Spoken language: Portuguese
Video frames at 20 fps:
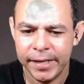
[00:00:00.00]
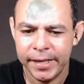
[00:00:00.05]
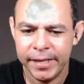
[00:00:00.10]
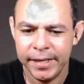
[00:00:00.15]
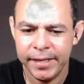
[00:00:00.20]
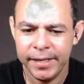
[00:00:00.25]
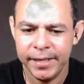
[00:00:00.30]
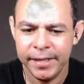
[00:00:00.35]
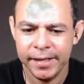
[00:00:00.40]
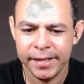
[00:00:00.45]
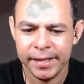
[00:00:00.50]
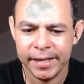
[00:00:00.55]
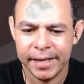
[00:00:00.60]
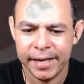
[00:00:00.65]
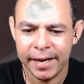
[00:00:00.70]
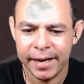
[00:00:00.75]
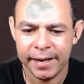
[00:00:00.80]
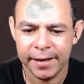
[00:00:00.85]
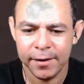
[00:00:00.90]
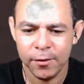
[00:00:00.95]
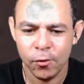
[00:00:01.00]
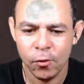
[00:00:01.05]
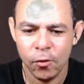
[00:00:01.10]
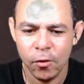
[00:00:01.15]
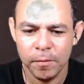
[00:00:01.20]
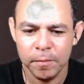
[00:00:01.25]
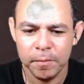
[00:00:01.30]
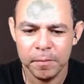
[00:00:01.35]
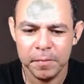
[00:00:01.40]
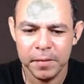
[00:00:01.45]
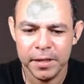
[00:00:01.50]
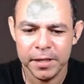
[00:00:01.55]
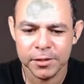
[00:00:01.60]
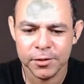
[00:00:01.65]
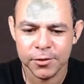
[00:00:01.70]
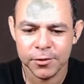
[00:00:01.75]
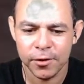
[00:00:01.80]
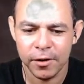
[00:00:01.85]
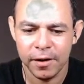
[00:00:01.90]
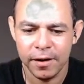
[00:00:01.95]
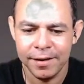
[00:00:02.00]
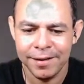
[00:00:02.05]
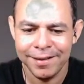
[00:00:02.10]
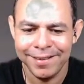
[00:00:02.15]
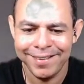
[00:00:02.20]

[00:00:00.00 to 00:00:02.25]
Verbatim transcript: Ih, cara, é o começo, ó.